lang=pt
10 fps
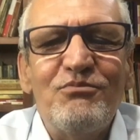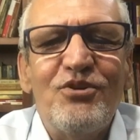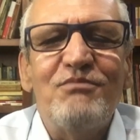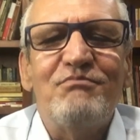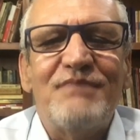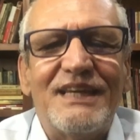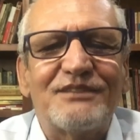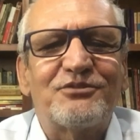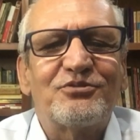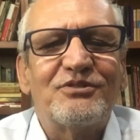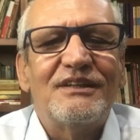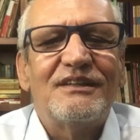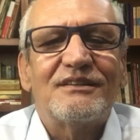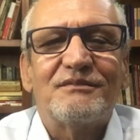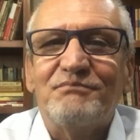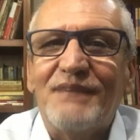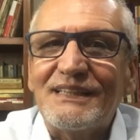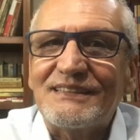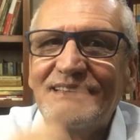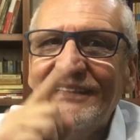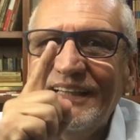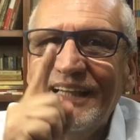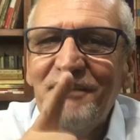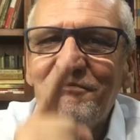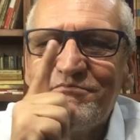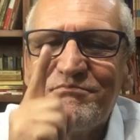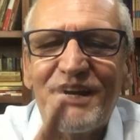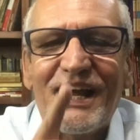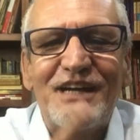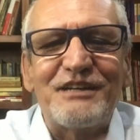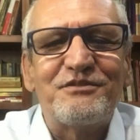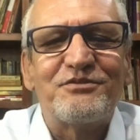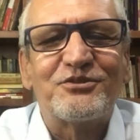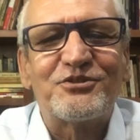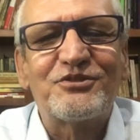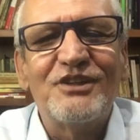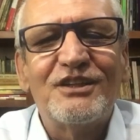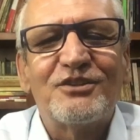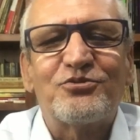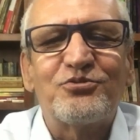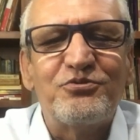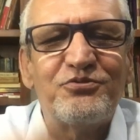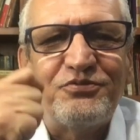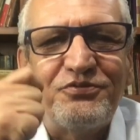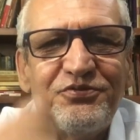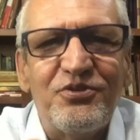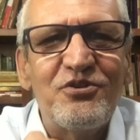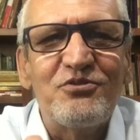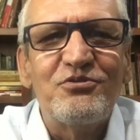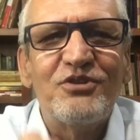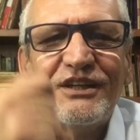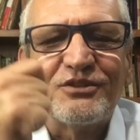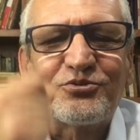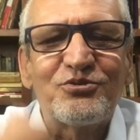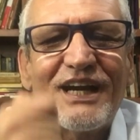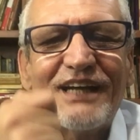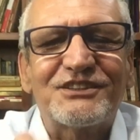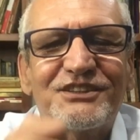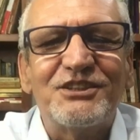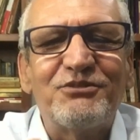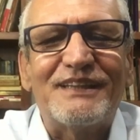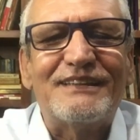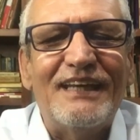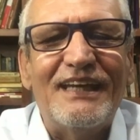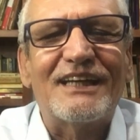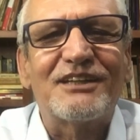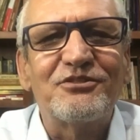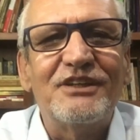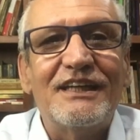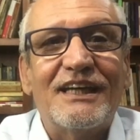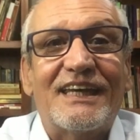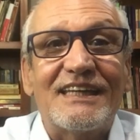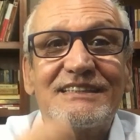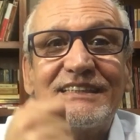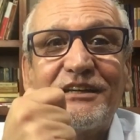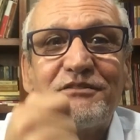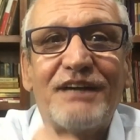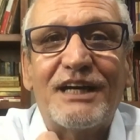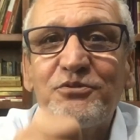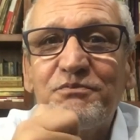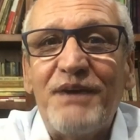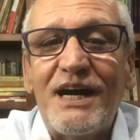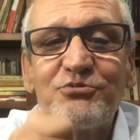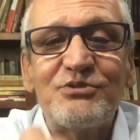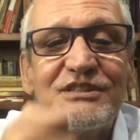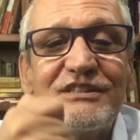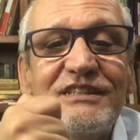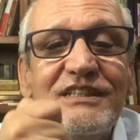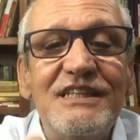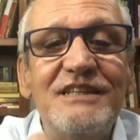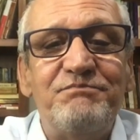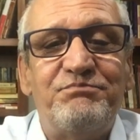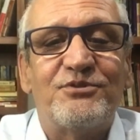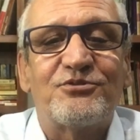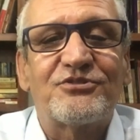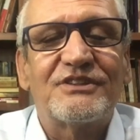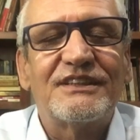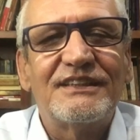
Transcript: momento, mas lembrai-vos do fogo do castigo eterno reservado para os ímpios.